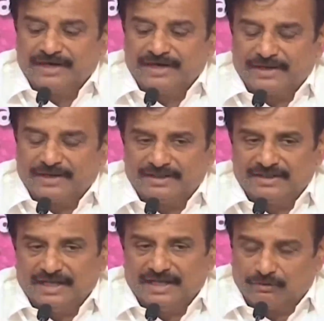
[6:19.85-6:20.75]
మరి
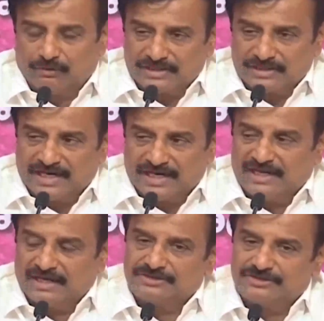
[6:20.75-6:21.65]
ప్రతి నెలకు ఒకసారి
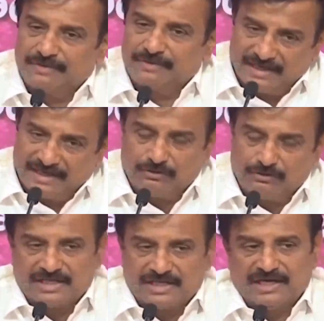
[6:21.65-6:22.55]
అయినా కలుస్తాం రెండు
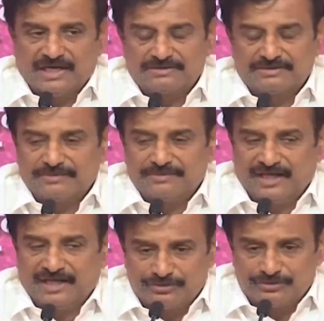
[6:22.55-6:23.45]
నెలలకు ఒకసారి అయినా కలుస్తాం
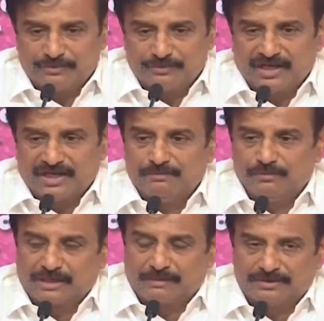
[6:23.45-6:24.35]
ఏ అవసరం ఉన్నా కానీ
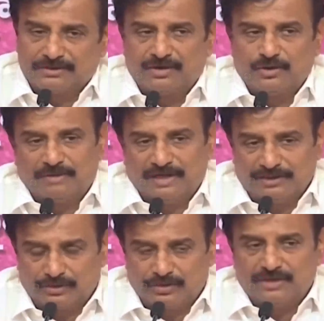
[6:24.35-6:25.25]
ముఖ్యమంత్రులను
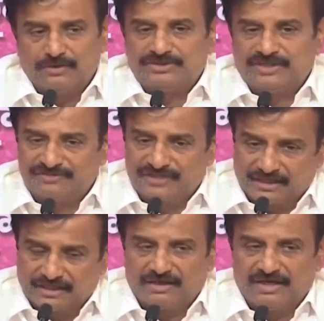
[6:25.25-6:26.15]
మంత్రులను చీఫ్
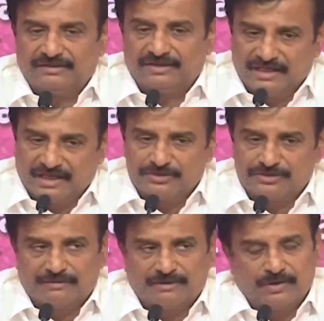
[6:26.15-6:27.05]
సెక్రటరీలు అందరినీ
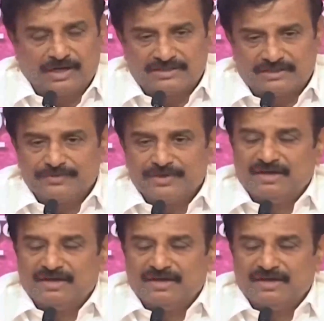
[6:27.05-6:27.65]
కలుస్తాం అవకాశం